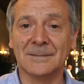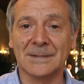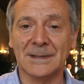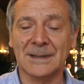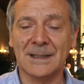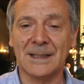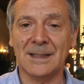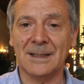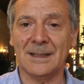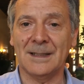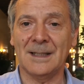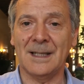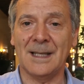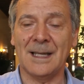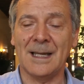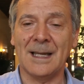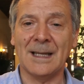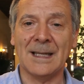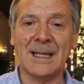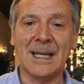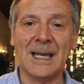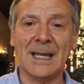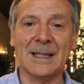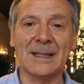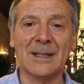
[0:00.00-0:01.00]
che, che,
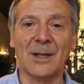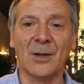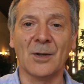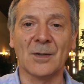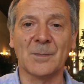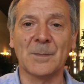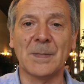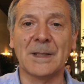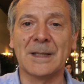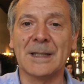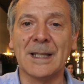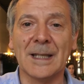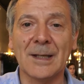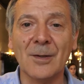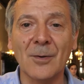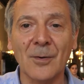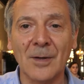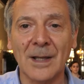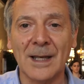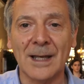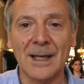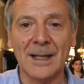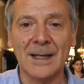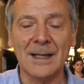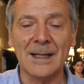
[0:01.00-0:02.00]
che, ha dello
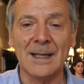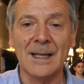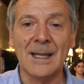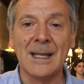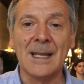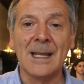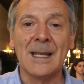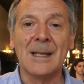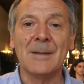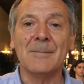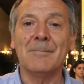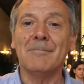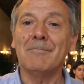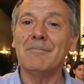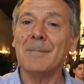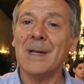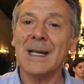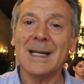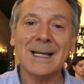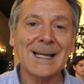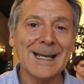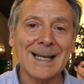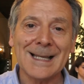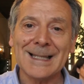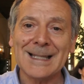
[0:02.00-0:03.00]
spettacolare,
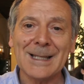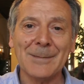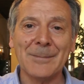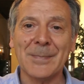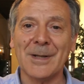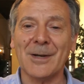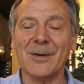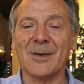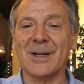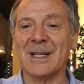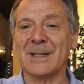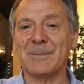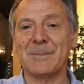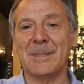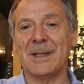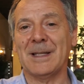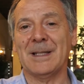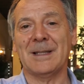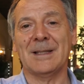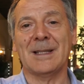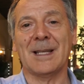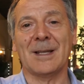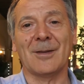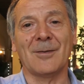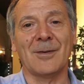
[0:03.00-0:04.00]
mancata però la
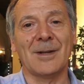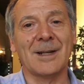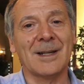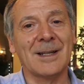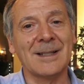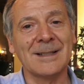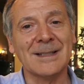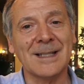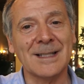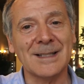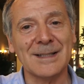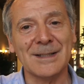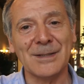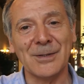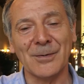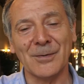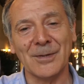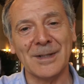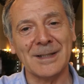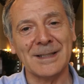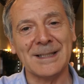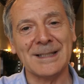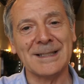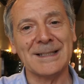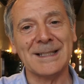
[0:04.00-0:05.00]

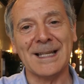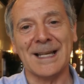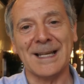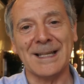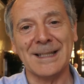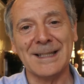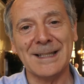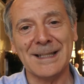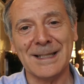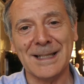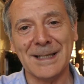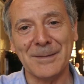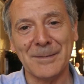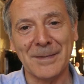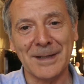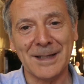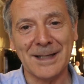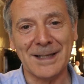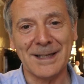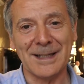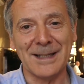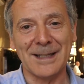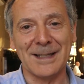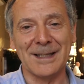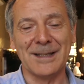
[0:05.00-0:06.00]
spettacolarizzazione di Zaia che
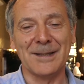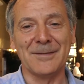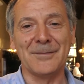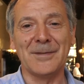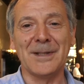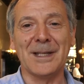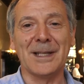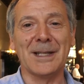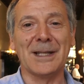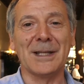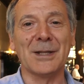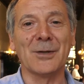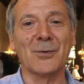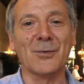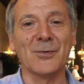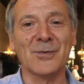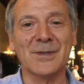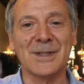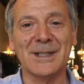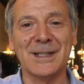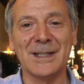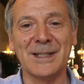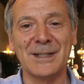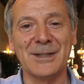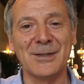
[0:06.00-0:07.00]
magari viene in
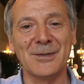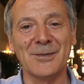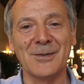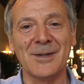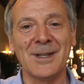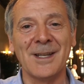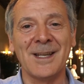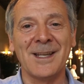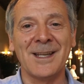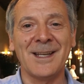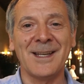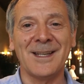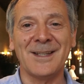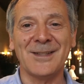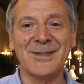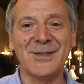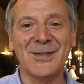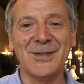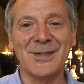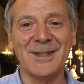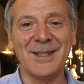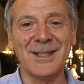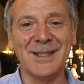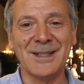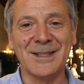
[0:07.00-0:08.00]
consiglio e
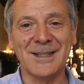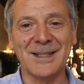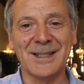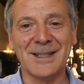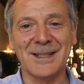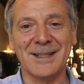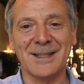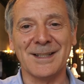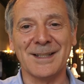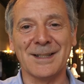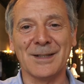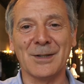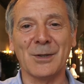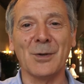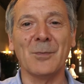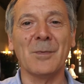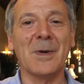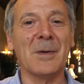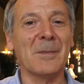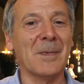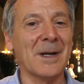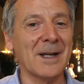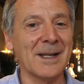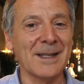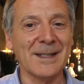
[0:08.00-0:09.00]
ci dice
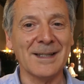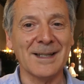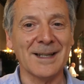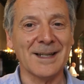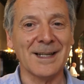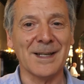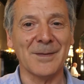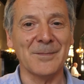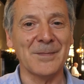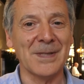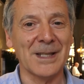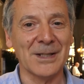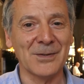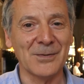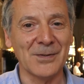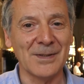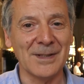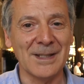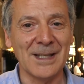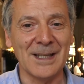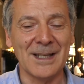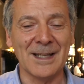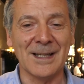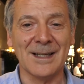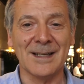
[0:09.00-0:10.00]
come mai ha cambiato
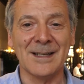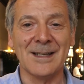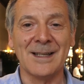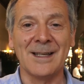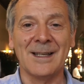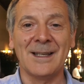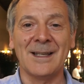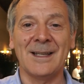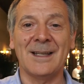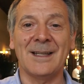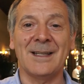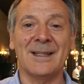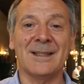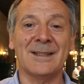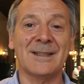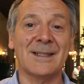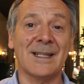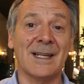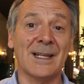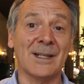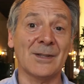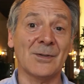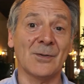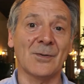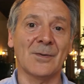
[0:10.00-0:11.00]
idea. Eh,
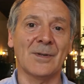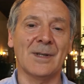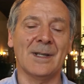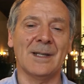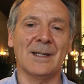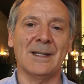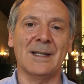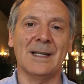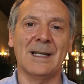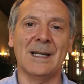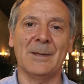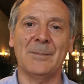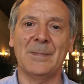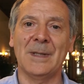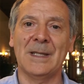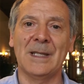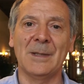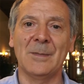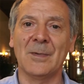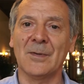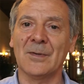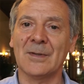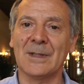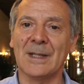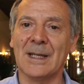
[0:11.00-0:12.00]
certo che nella
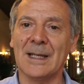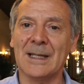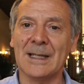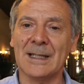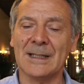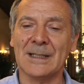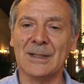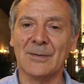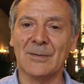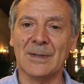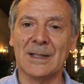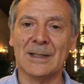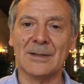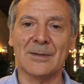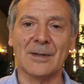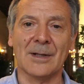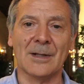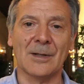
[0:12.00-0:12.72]
Pedemontana c'è un altro